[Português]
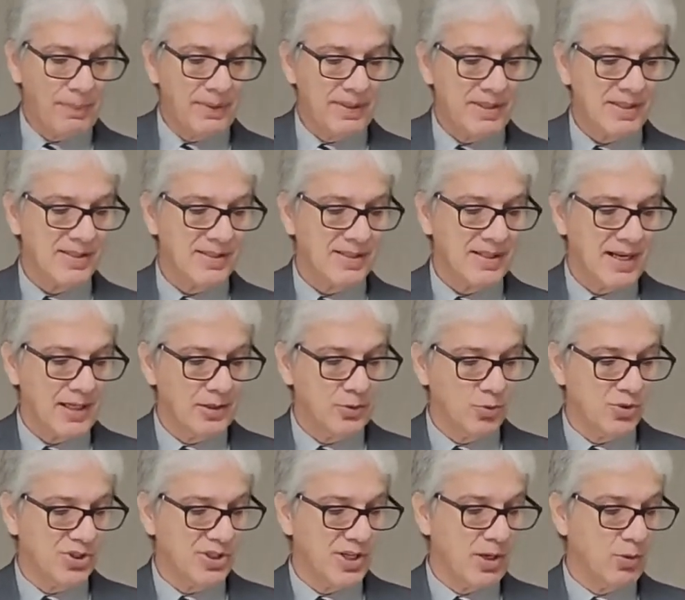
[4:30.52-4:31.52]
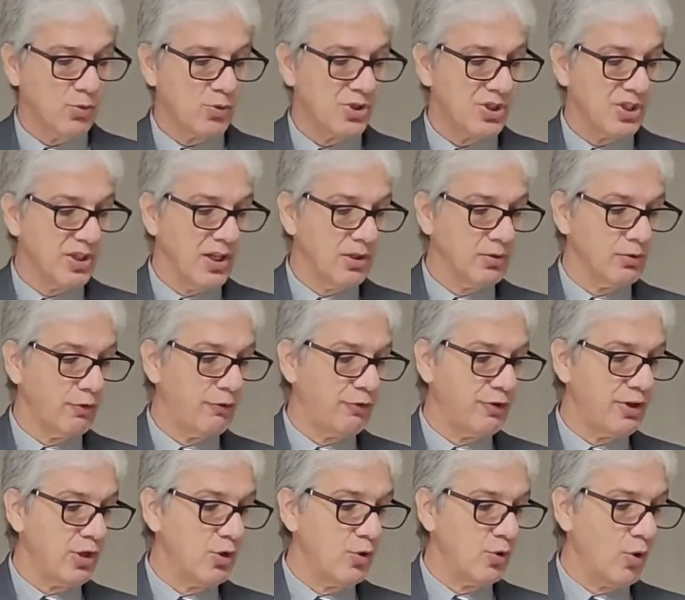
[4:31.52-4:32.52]
aparecerá no céu o sinal do
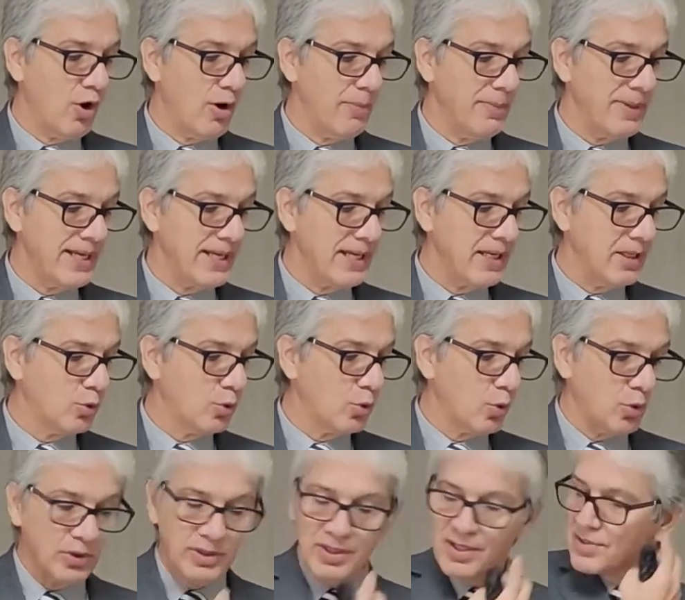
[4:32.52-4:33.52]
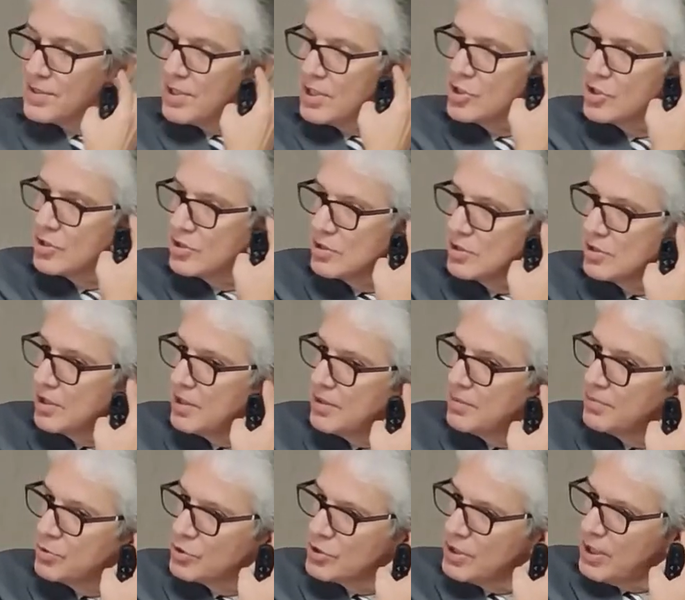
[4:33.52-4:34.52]
Filho Homem, e todas as
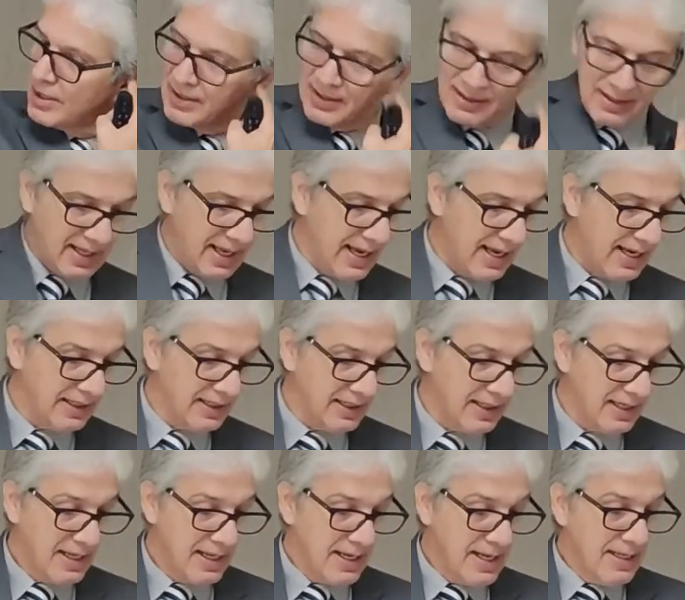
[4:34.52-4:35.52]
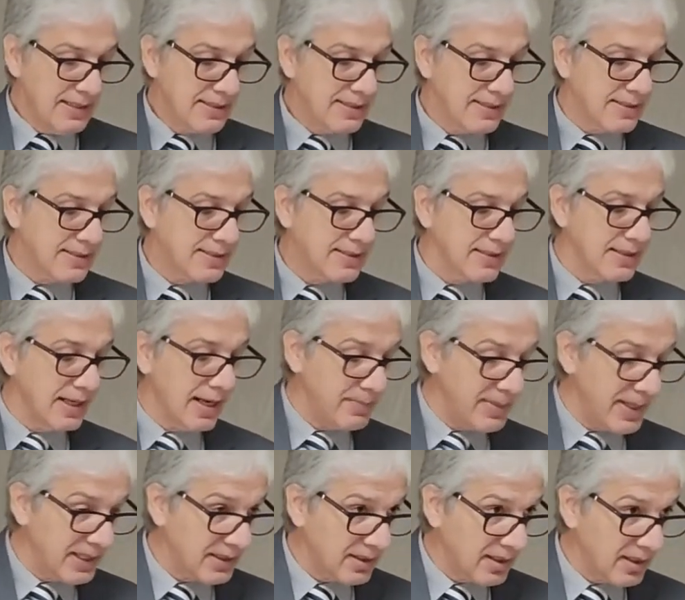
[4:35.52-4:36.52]
tribos da terra se
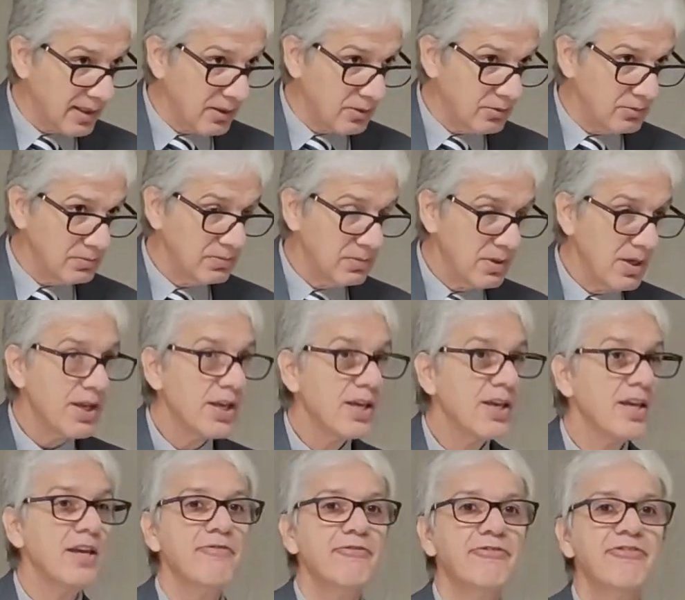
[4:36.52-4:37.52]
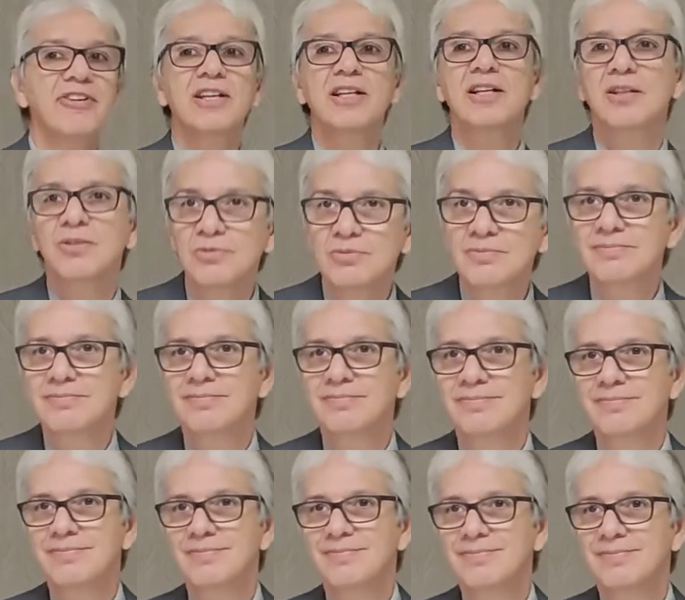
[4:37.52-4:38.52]
lamentarão e verão
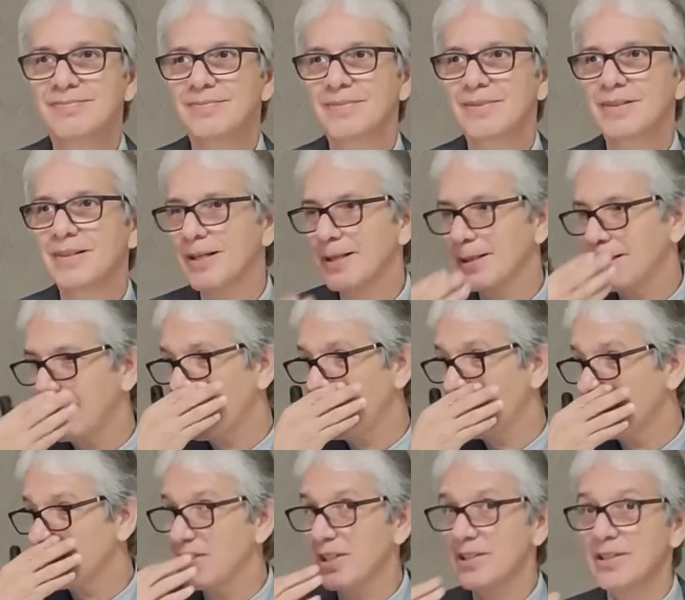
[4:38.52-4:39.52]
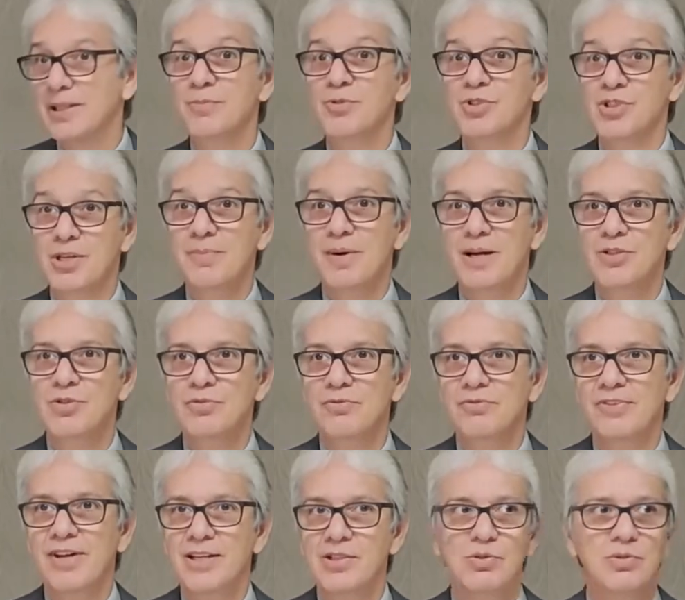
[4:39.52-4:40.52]
então, já temos aí mais um
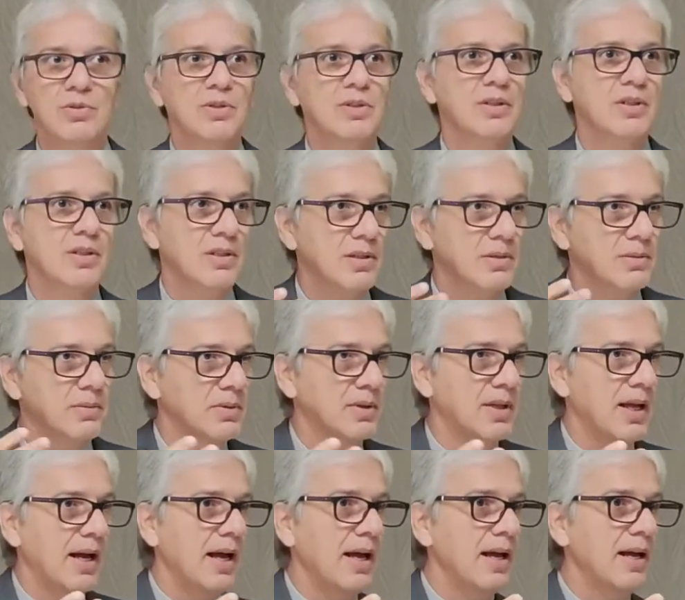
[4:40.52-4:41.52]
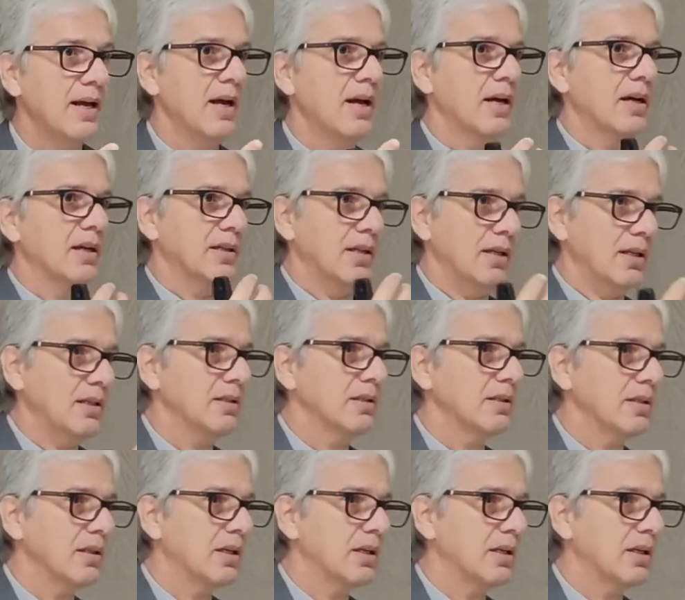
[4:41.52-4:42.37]
verso que dá, né,